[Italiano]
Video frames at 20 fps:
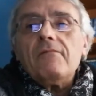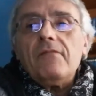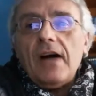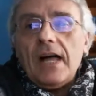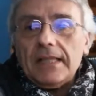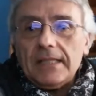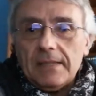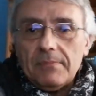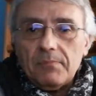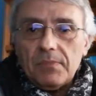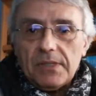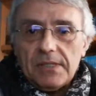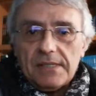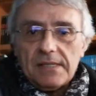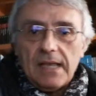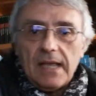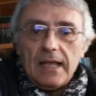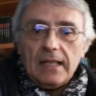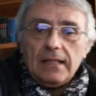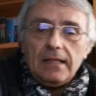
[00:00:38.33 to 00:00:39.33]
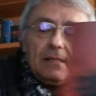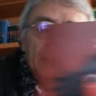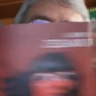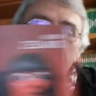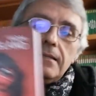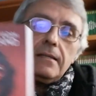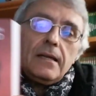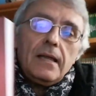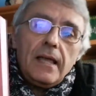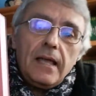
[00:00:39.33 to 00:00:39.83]
Vadim
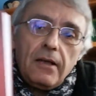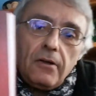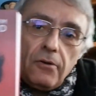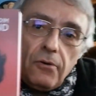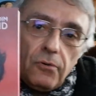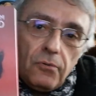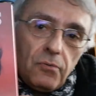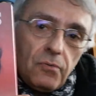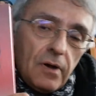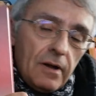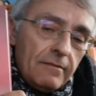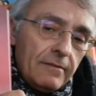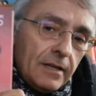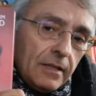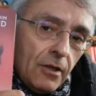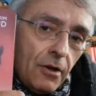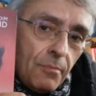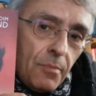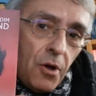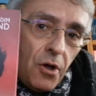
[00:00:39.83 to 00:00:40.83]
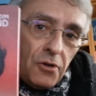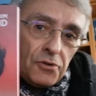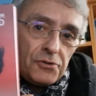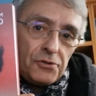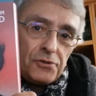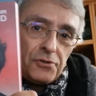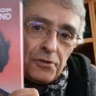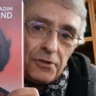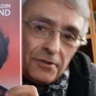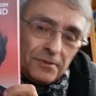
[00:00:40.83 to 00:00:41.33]
Zeland. Ecco qua, ve lo
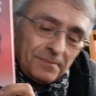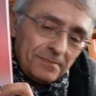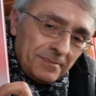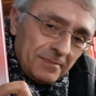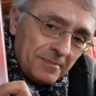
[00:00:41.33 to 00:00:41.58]
mostro.